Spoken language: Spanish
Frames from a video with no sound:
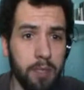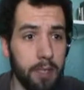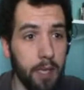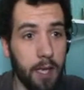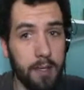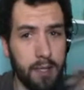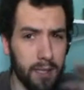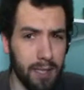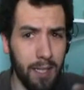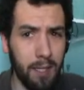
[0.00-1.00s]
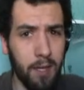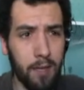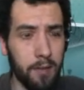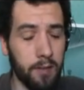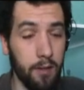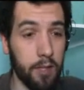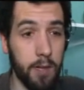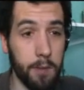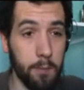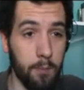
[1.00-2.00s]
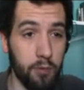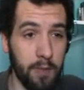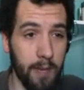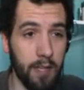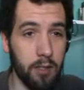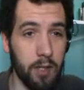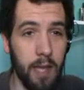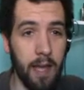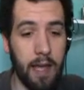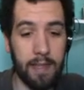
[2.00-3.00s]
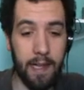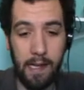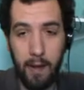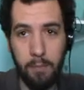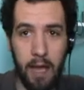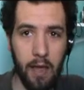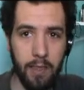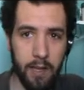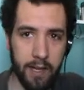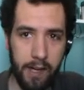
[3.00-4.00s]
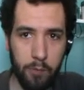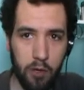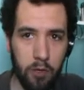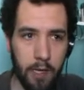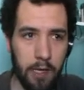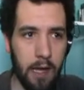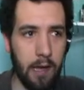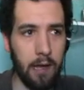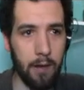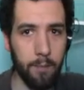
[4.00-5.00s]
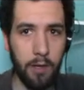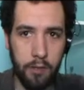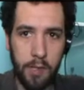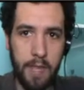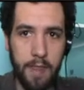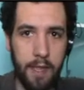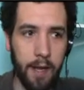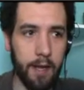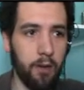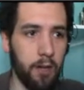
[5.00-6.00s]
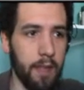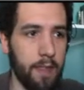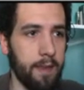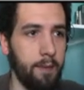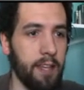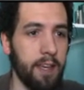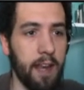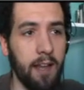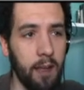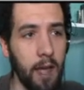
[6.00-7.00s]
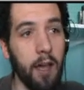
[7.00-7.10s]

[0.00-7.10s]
si es así, si no tenemos mucha más historia, al darle al más aceleramos lo que es la velocidad de recogida de materiales.